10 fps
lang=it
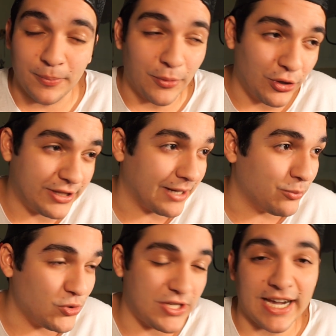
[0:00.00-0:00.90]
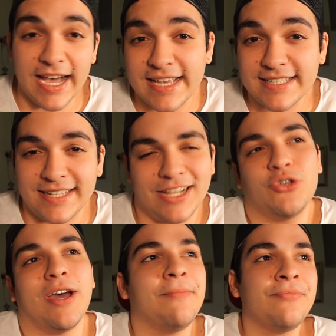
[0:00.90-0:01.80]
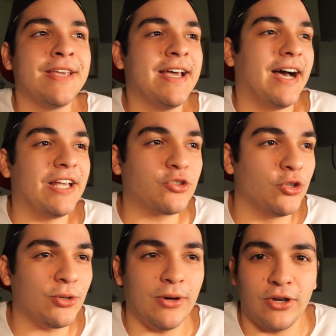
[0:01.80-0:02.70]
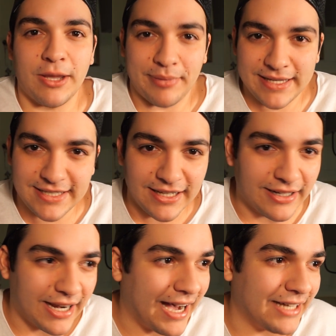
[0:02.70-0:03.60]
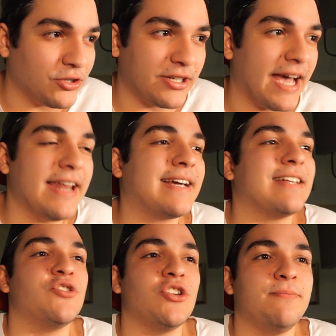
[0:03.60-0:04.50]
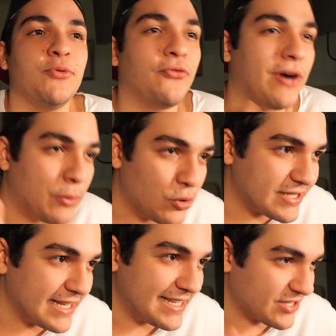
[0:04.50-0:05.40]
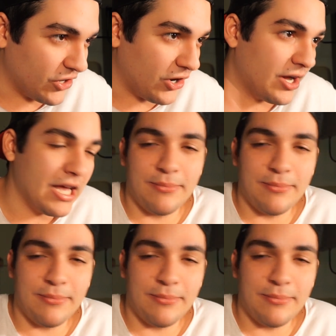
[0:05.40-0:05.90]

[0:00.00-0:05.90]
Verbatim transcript: molta musica estera, cioè ascolto quello che passa in radio, ok, le canzoni più famose le so,